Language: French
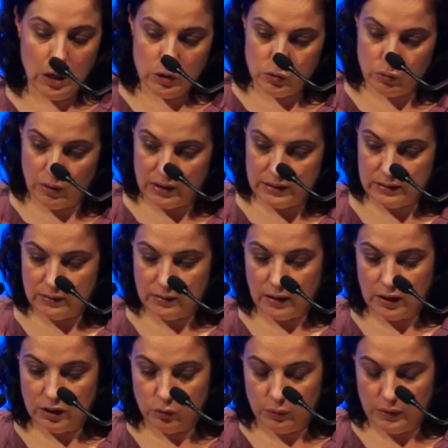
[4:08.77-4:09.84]
Cela s'est
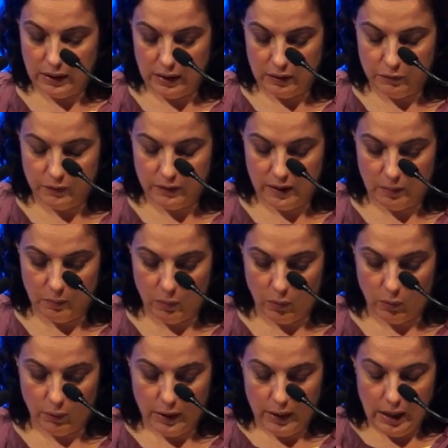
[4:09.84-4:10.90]
traduit
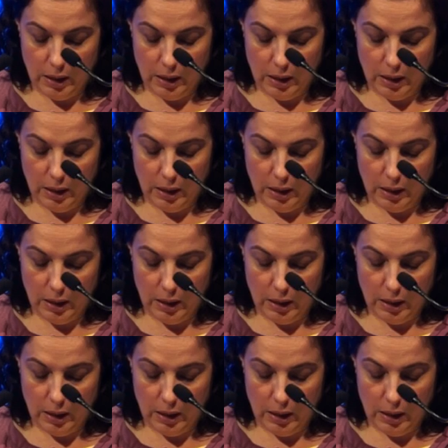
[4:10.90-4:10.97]
évidemment